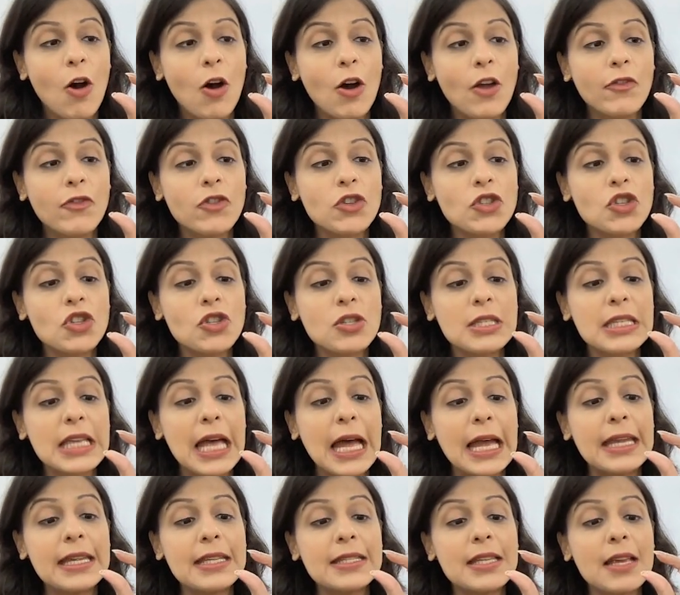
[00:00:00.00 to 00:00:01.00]
और वो जो
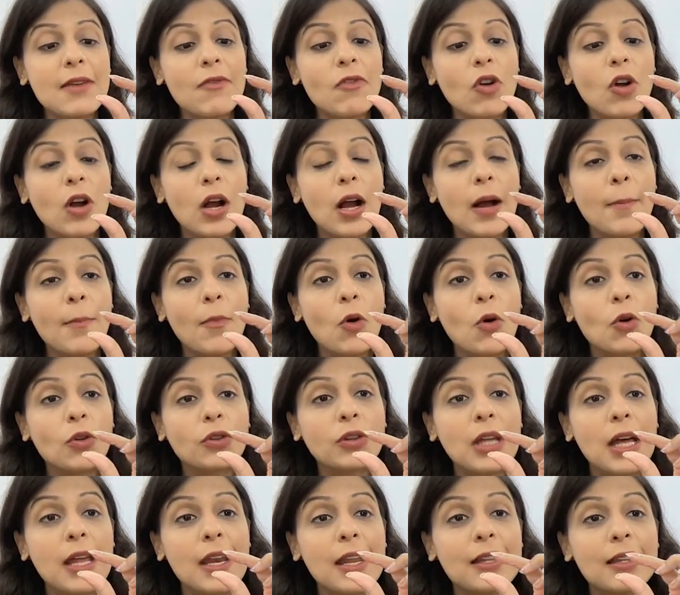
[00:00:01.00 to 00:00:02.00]
साइज है वो कम
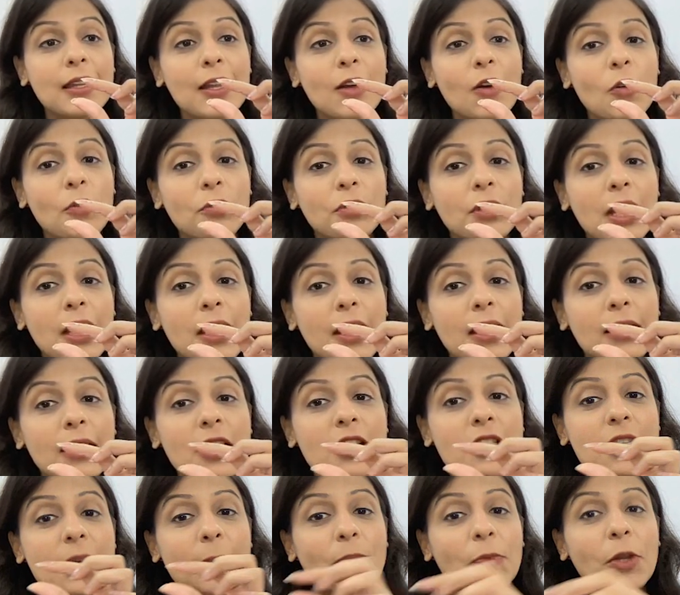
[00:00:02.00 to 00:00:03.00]
होता रहता है होता
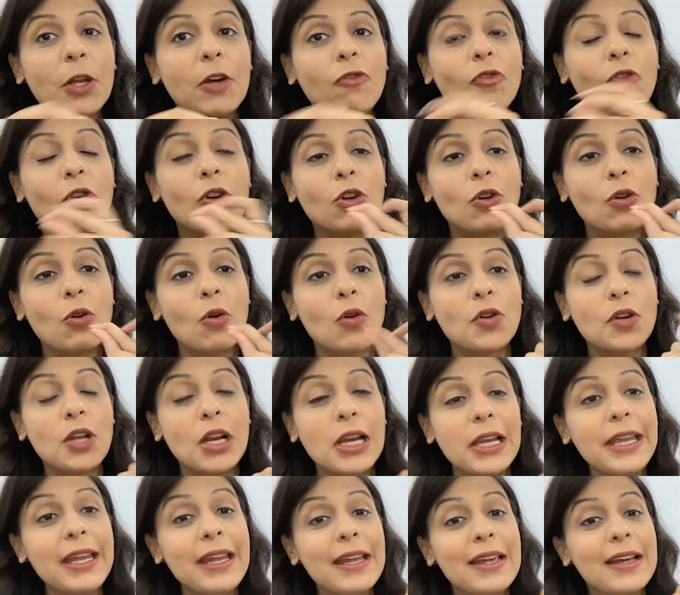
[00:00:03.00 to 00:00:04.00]
रहता है जब तक वो
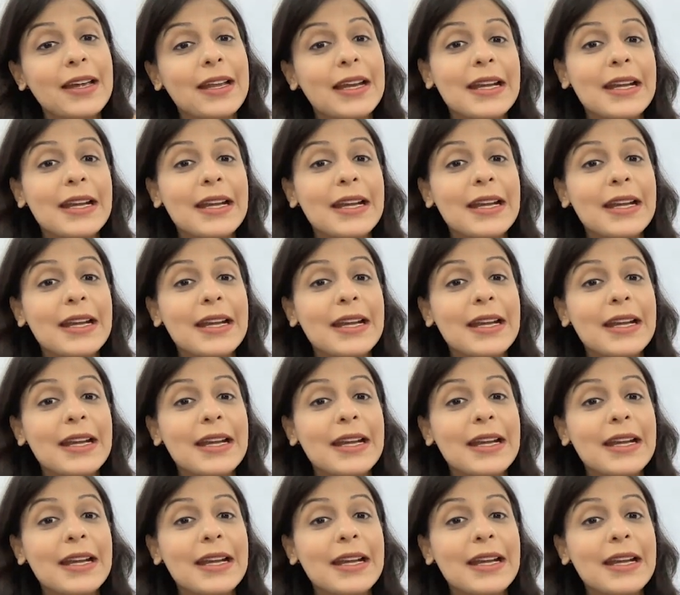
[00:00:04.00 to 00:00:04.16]
टोटली